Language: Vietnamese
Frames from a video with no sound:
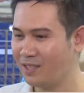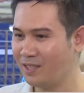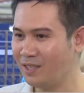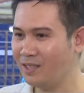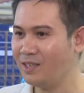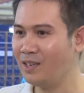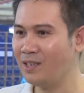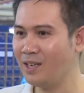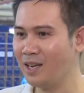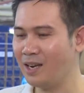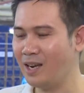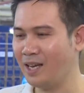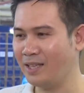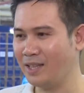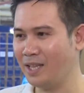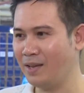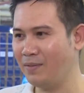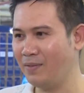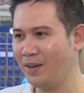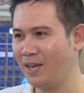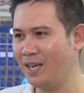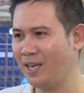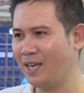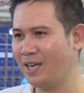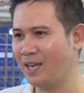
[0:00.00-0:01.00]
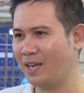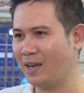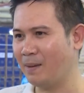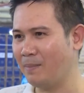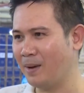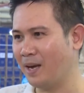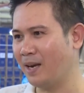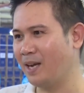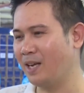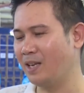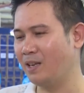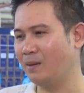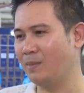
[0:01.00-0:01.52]
nhất là nhất là tivi cái
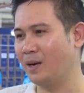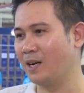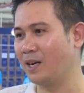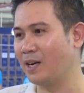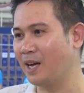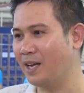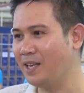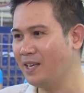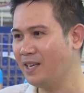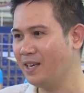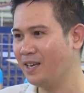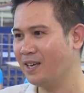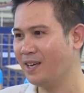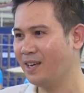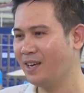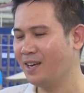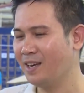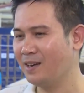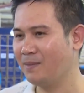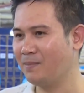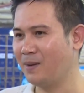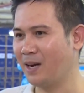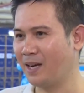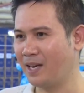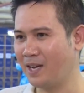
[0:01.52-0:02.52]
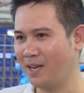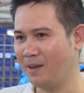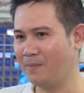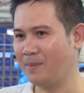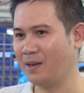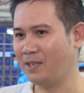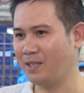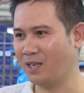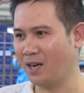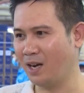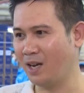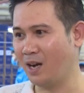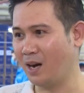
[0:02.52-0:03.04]
màn hình nó bằng kính mà khi
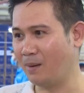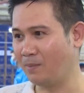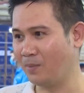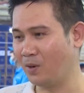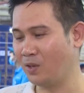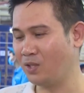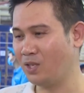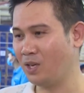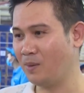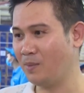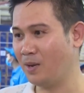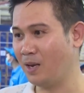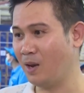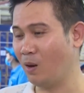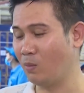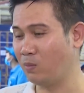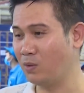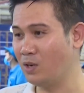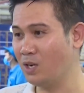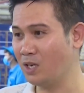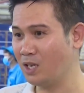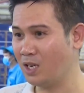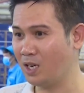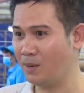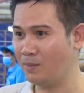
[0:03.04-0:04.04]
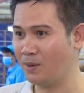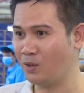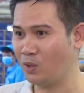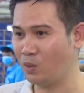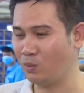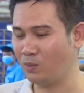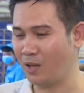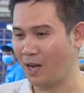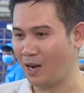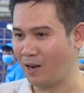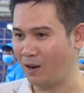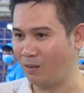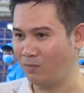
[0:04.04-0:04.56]
mà trời ẩm nó sẽ bị động nước khi mà
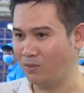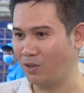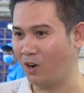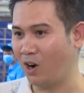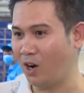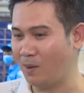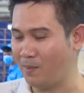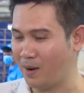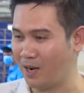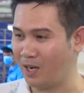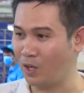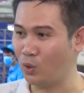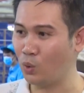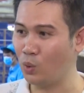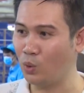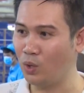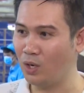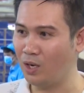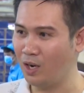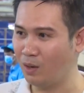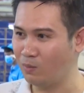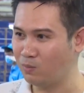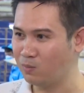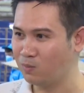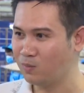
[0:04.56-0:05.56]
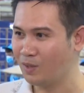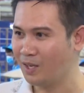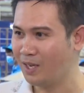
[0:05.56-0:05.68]
chúng ta đóng gói bằng cái túi ni lông.